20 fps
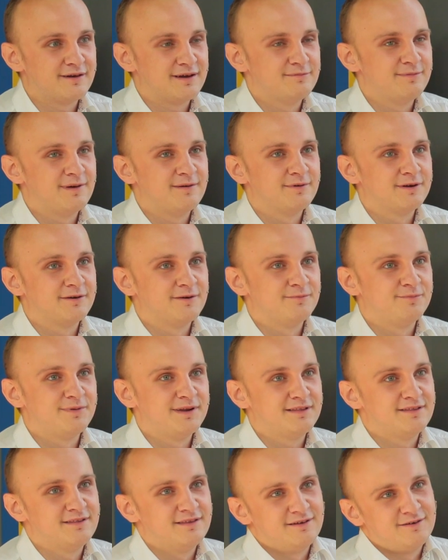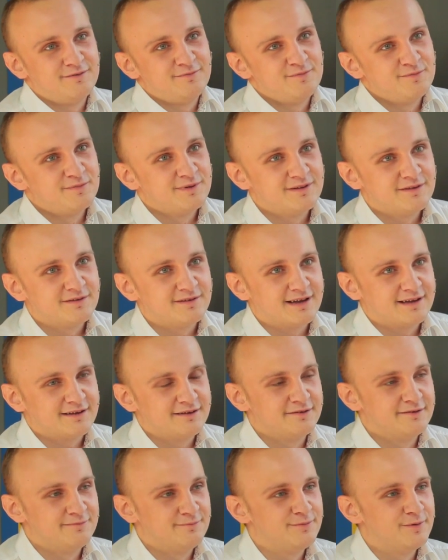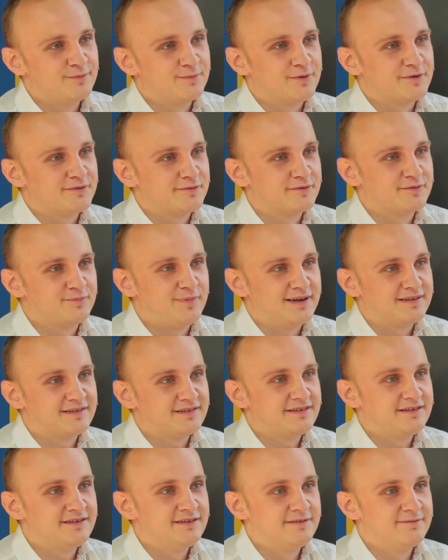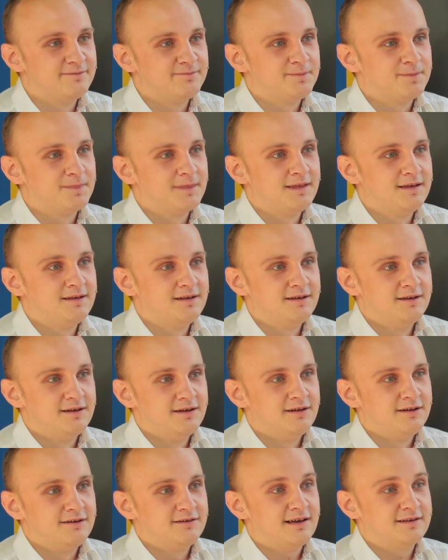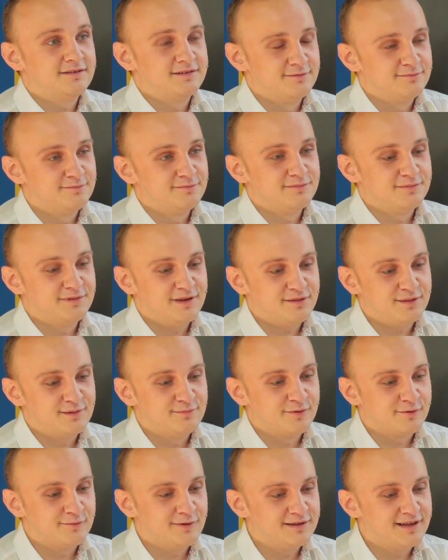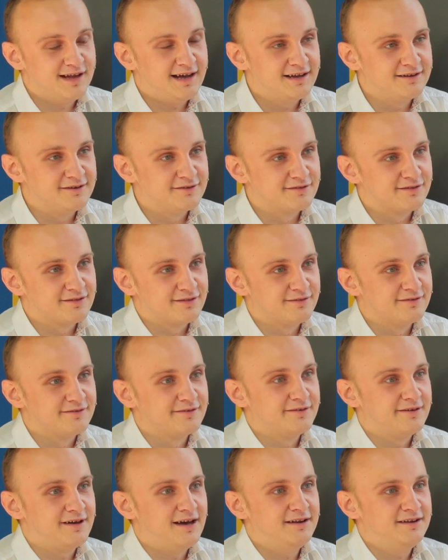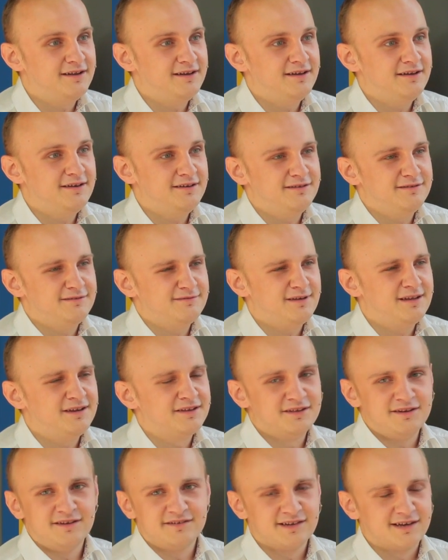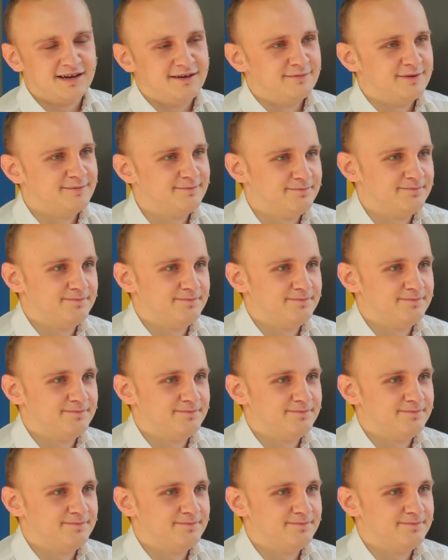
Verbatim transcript: zarabiamy kompletnie, robimy to tak po prostu z pasji. Czasem, czasem dokładając, no, ale, ale nie narzekamy.